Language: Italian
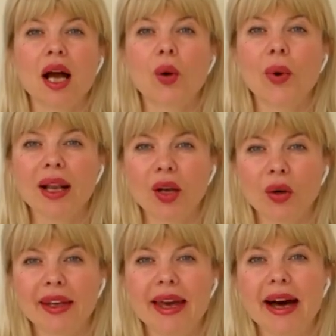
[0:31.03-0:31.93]

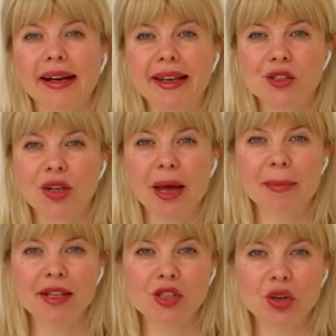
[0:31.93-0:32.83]
Quello che ha reso la
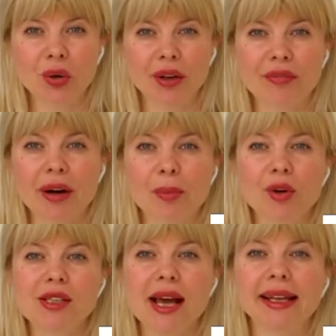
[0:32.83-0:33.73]
maison
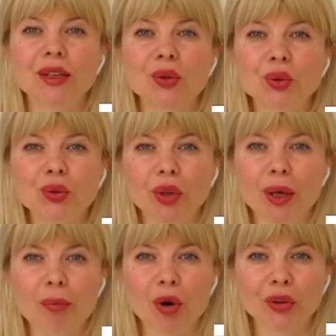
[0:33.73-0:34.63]
famosa in tutto
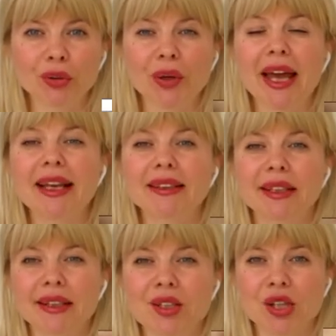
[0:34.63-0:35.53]
il mondo è
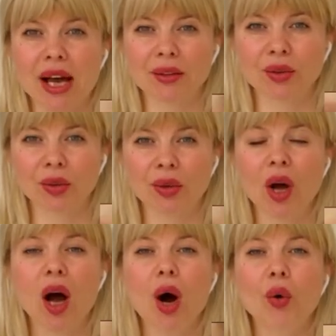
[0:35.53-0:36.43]
l'intrecciato,
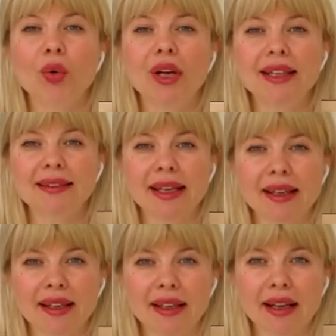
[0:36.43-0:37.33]
una
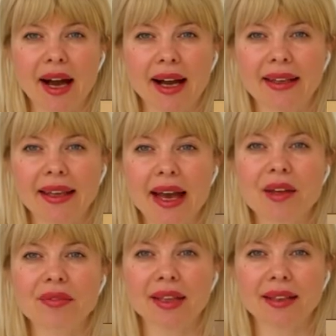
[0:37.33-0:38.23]
tecnica che ha
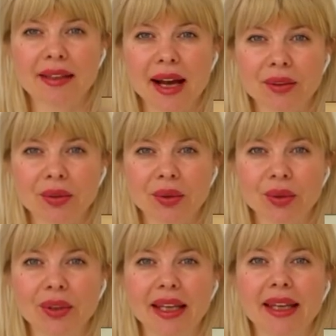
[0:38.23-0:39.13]

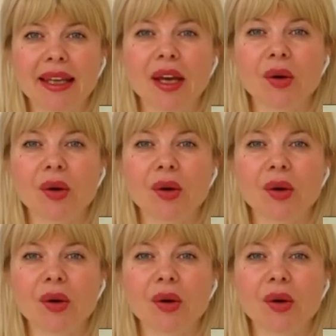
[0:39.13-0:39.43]
inventato e che